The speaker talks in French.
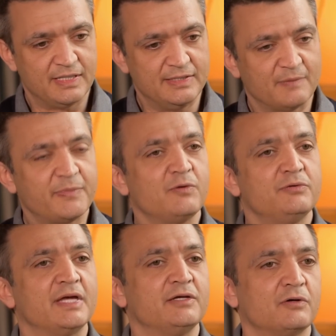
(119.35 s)
Il n'y a pas
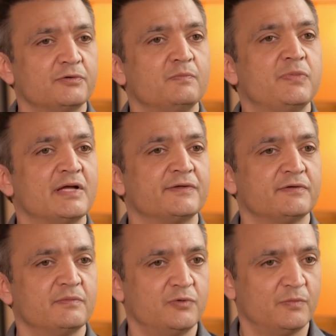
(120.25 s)
eu d'ailleurs de
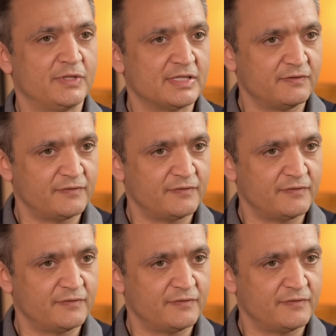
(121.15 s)
plainte pour menace de